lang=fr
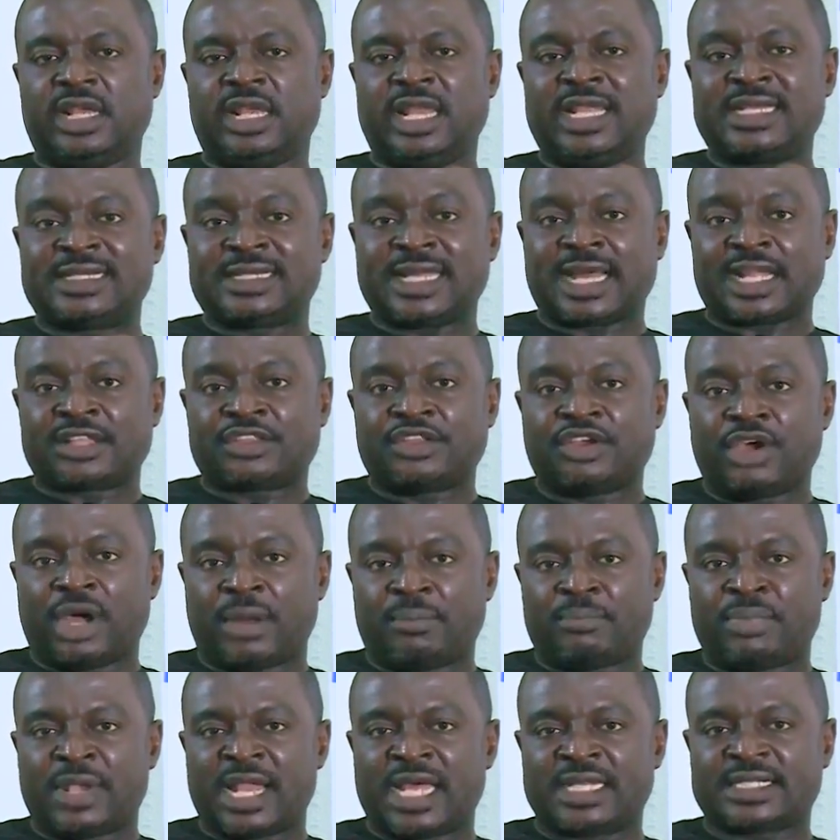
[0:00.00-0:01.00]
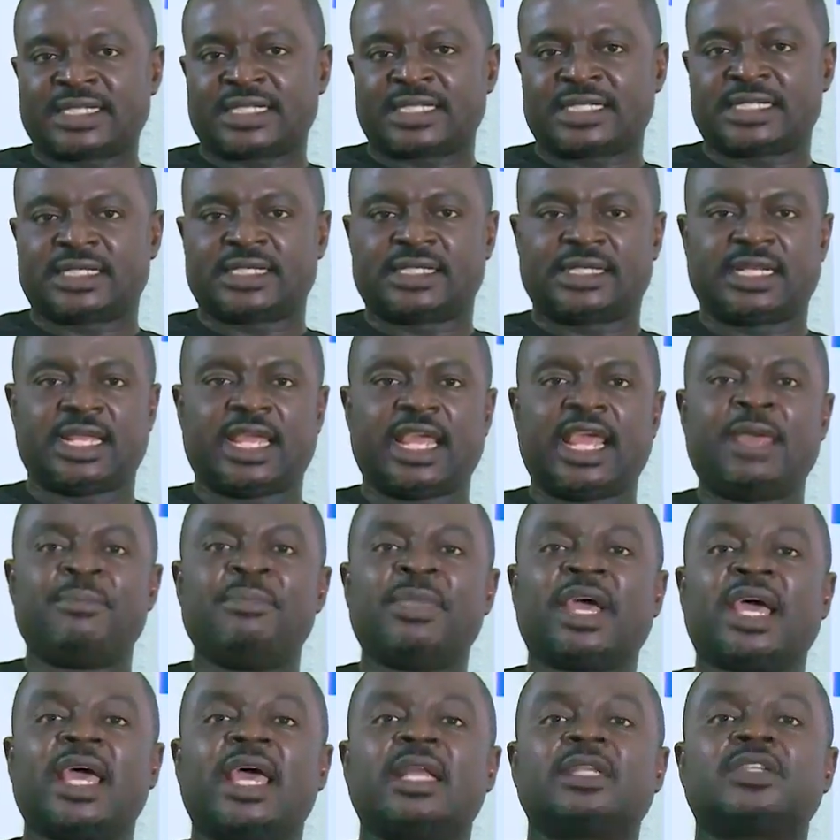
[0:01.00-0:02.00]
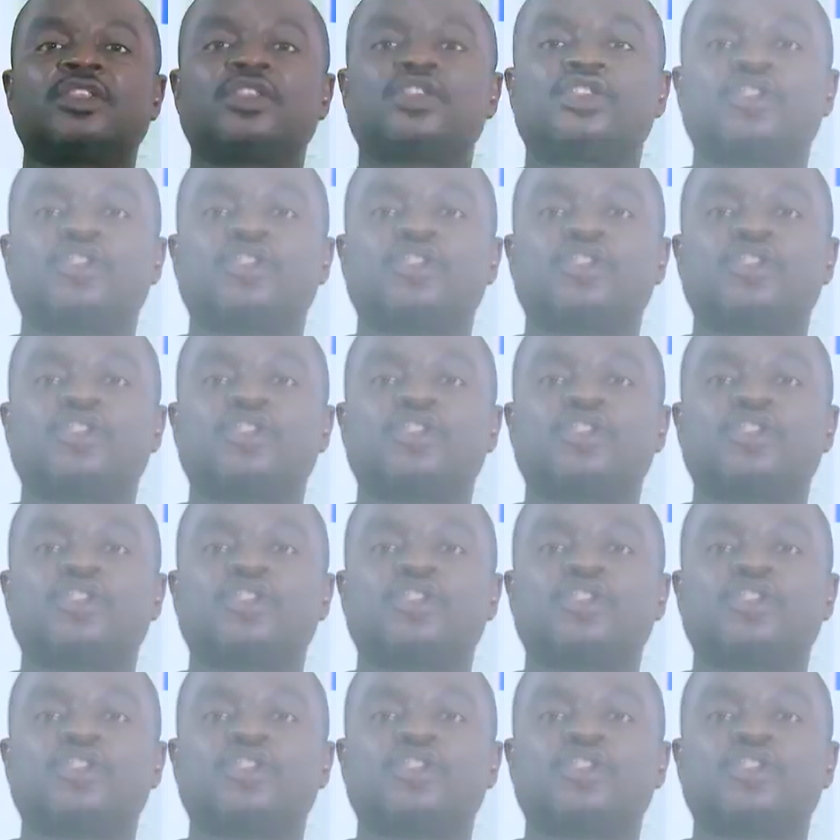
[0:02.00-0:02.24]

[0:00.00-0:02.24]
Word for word: les acteurs en place aimeraient être